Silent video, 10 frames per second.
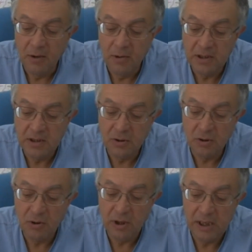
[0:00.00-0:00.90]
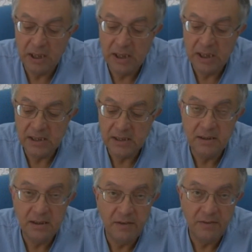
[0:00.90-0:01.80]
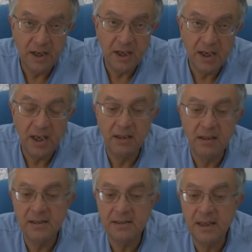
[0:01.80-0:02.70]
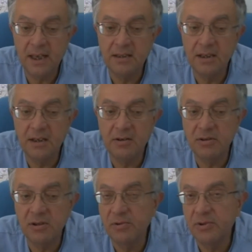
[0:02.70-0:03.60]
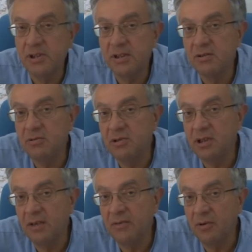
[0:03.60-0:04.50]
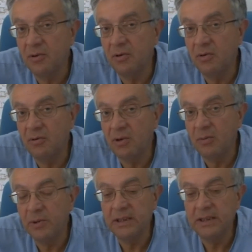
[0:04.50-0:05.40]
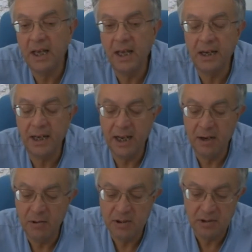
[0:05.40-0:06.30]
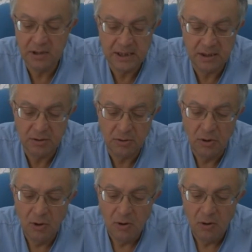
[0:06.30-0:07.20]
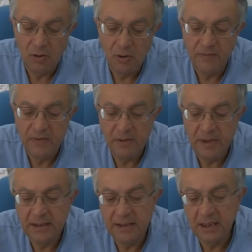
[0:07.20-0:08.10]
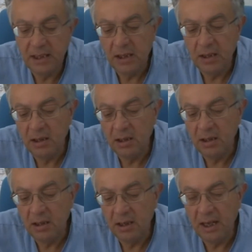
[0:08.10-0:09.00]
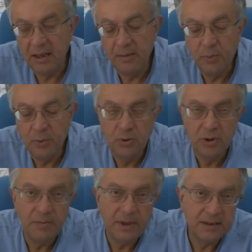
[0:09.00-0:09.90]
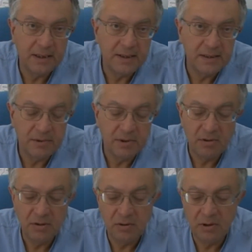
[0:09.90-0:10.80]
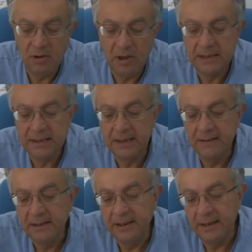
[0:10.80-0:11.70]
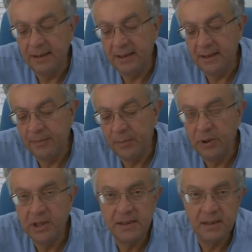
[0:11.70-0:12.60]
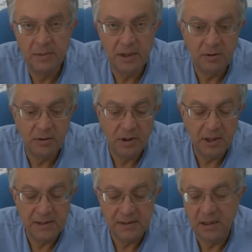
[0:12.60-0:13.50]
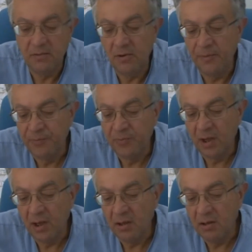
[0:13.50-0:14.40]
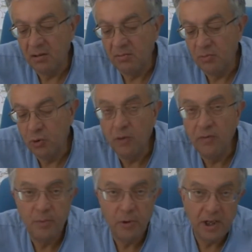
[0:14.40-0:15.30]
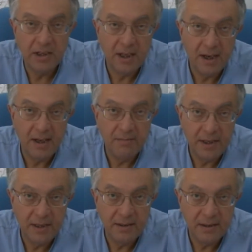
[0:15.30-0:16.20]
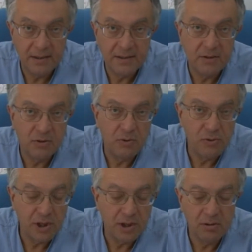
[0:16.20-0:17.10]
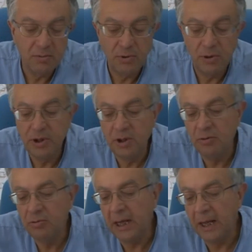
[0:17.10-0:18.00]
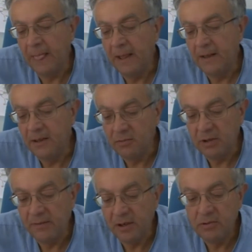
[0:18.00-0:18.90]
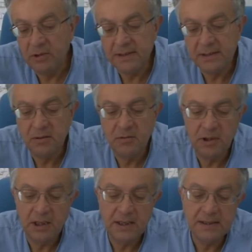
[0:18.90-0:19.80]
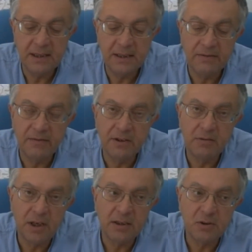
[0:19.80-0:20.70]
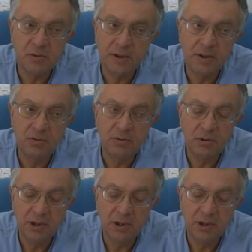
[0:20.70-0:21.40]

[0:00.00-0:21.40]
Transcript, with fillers: Questo eh, significa che d'estate le nostre postazioni devono oh, aumentare e questo è stato oh, ovviamente eh, la, il punto di partenza per quanto riguarda il potenziamento estivo. Eh, dove poi andarle a mettere è stato l'oggetto poi di una, di una, valutazione che è stata effettuata soprattutto